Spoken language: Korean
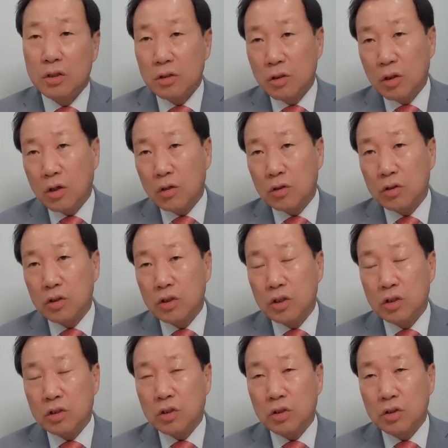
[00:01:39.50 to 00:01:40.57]
그러니까
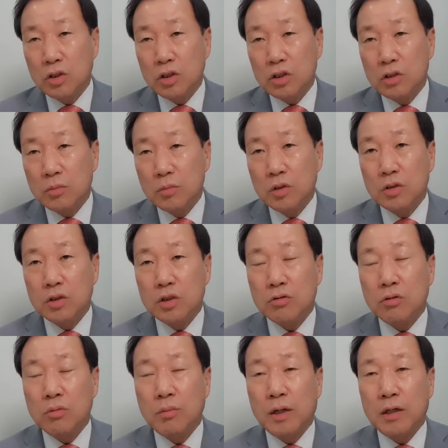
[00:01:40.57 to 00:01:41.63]
2020년
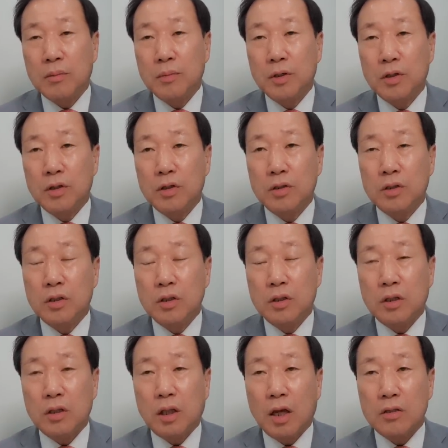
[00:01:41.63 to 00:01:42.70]
7월 말이면
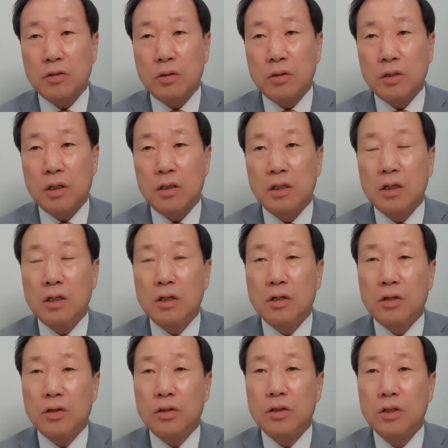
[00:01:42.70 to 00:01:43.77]
그때 대선을 한
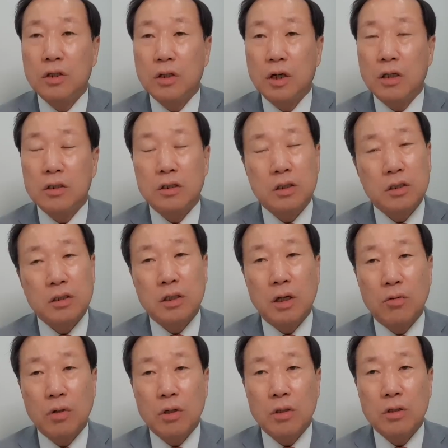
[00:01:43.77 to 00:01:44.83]
1년 한
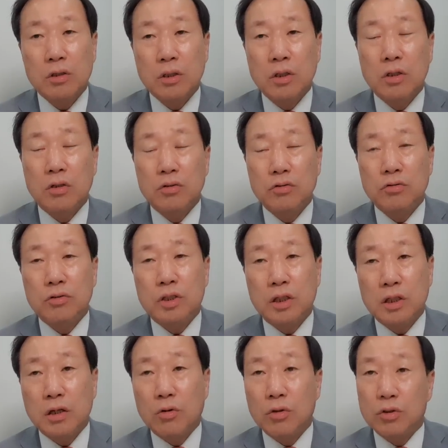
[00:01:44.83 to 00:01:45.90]
7개월 1년 6,
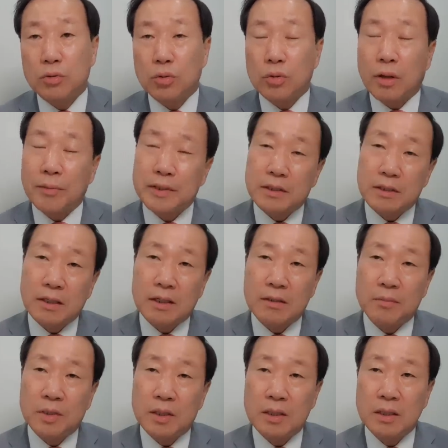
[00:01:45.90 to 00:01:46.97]
7개월 정도 남았을 때
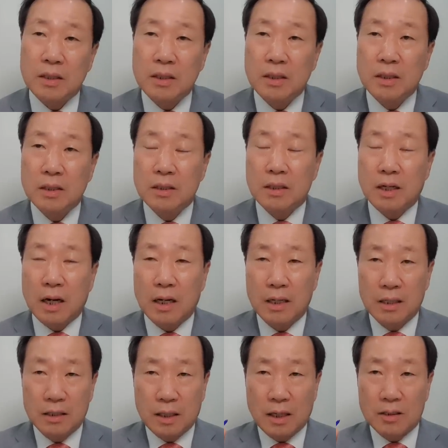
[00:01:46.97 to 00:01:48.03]
아닙니까? 그러니까
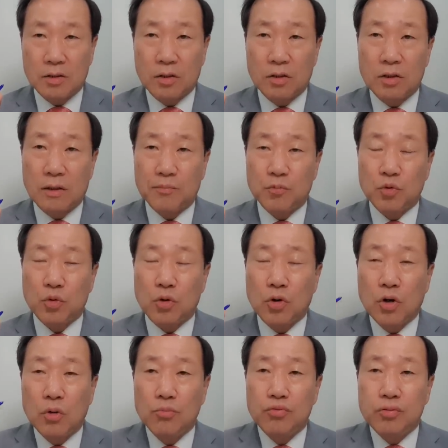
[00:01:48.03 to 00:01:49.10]
대선을 앞두고
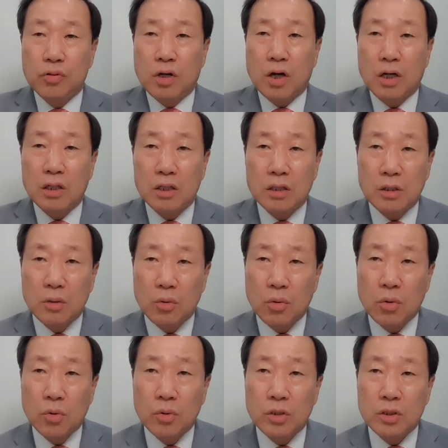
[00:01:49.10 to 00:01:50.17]
북한이
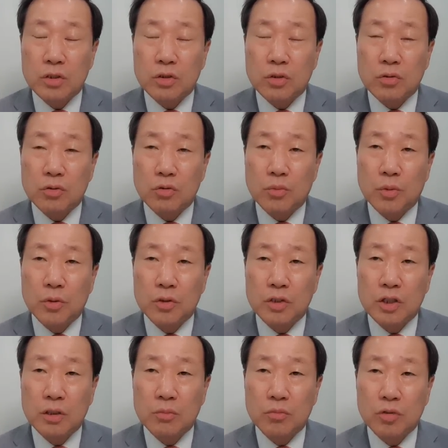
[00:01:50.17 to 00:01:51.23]
호의적으로 보는
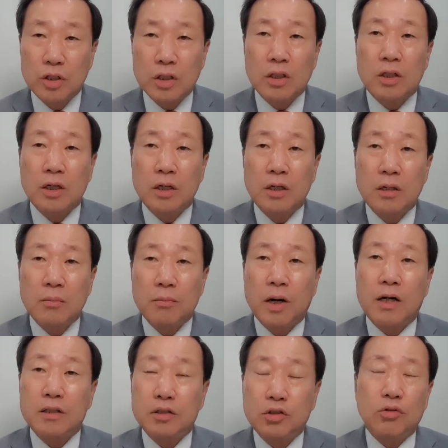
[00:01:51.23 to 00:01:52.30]
인물인
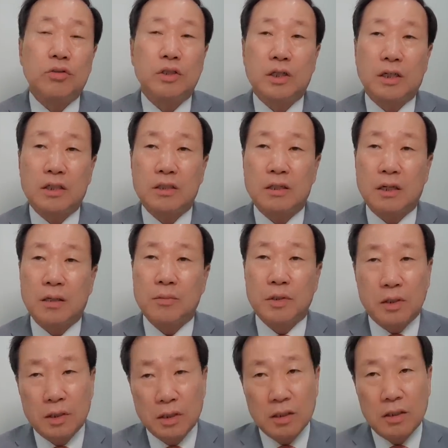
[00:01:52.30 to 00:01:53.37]
박지원이라는
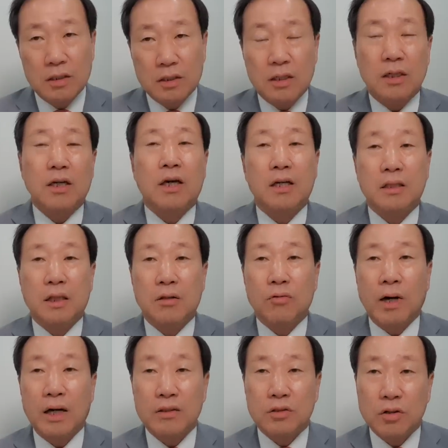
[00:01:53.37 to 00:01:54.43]
사람을 그 자리에 갖다
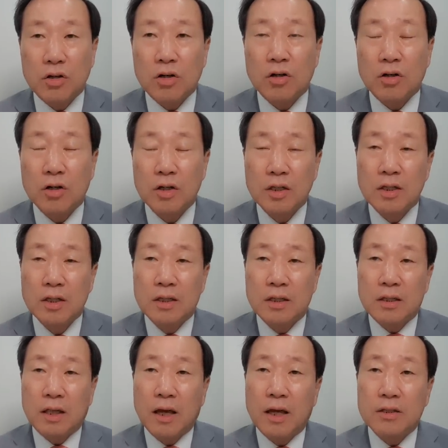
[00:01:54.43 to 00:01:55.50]
놔서
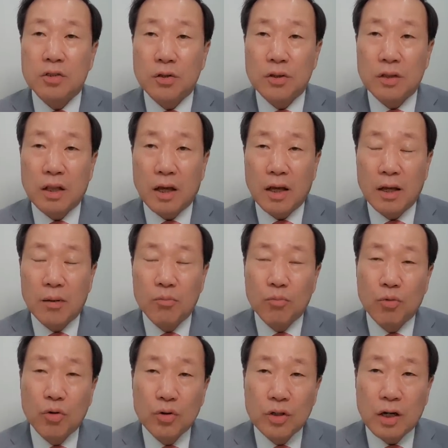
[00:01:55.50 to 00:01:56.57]
대선 때
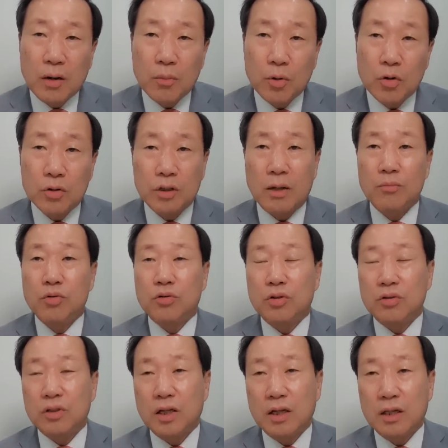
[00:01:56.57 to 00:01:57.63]
뭔가 뭐
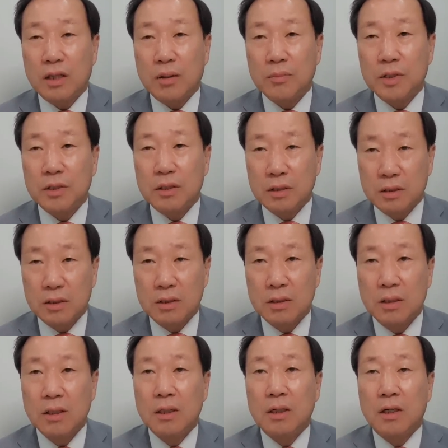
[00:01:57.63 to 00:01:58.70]
남북정상회담이든
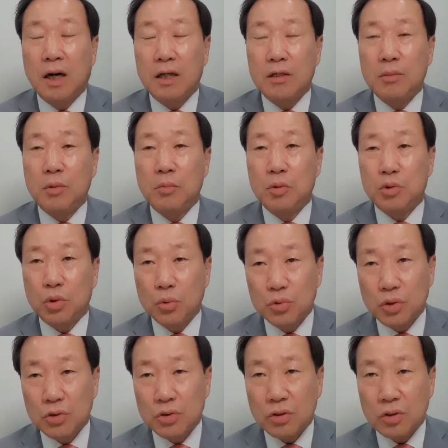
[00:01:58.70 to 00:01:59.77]
아니면 뭐
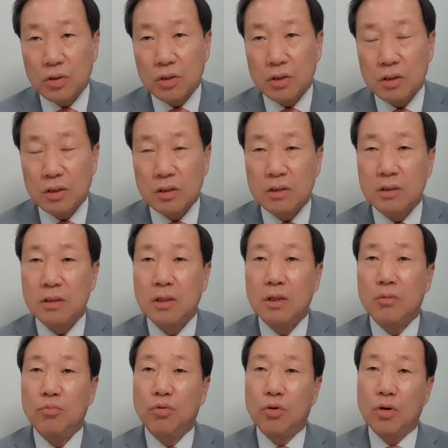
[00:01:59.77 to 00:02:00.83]
종전선언이든
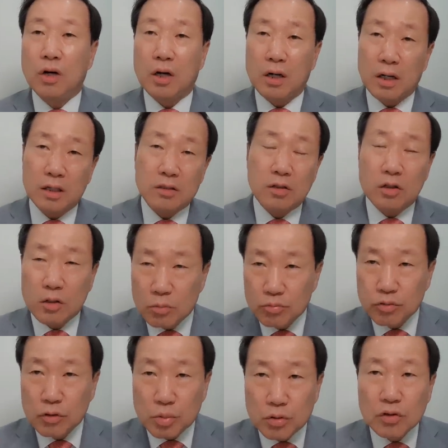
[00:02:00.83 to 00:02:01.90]
뭔가를 해서
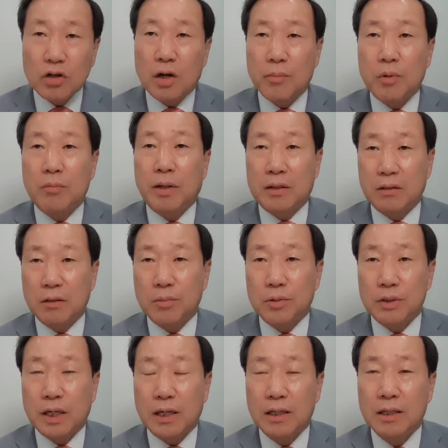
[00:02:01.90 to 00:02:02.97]
북풍을 한번 만들어
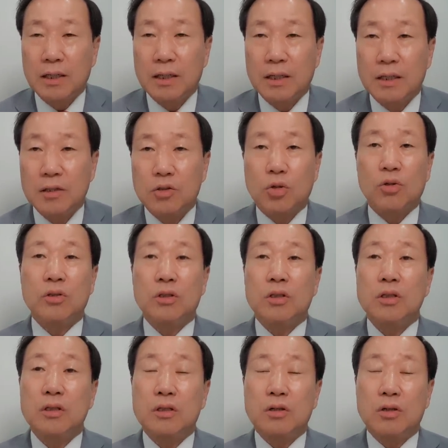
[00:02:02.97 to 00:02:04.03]
보자. 저는
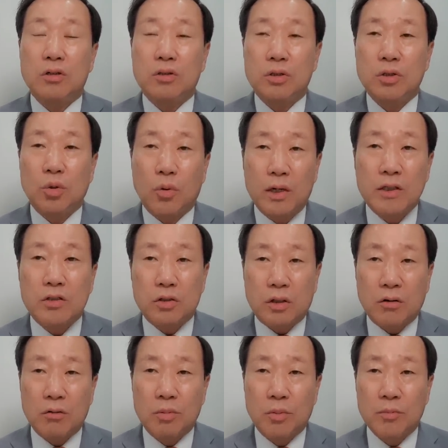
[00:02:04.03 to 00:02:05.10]
그런 의도가
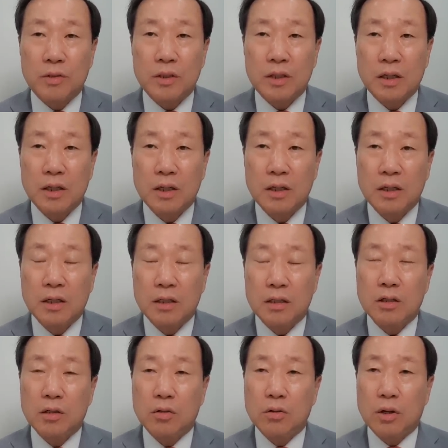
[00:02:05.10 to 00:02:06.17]
있었다고 봅니다.
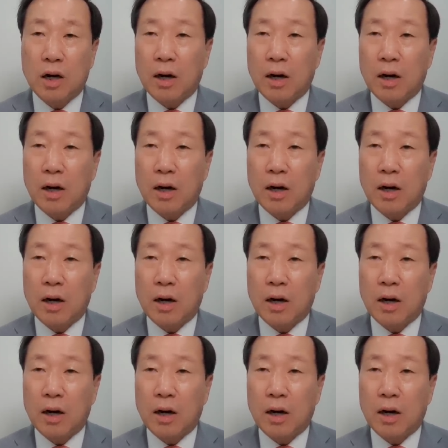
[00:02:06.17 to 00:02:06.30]
그리고